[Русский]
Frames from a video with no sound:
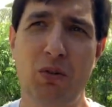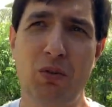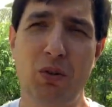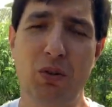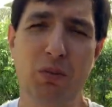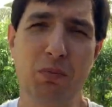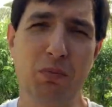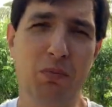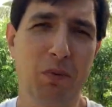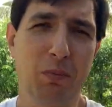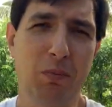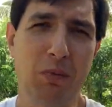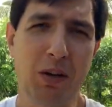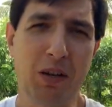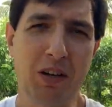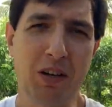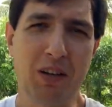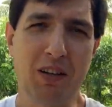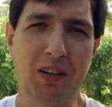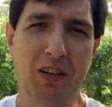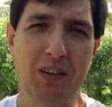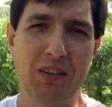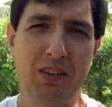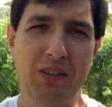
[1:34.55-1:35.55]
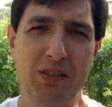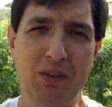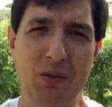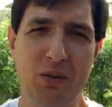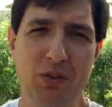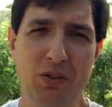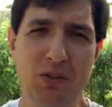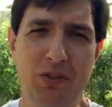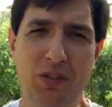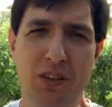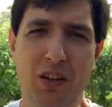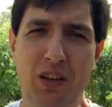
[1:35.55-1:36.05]
И вот мы поехали с
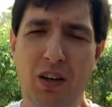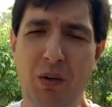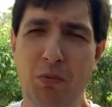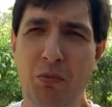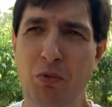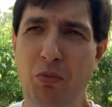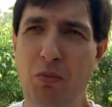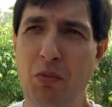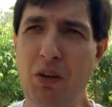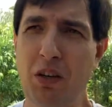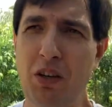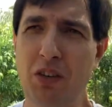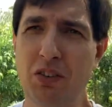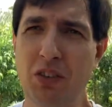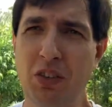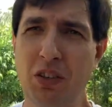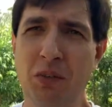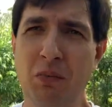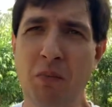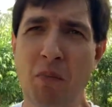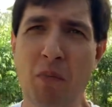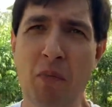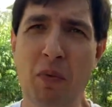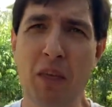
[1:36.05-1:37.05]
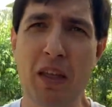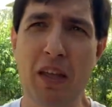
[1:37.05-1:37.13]
родственниками в магазин,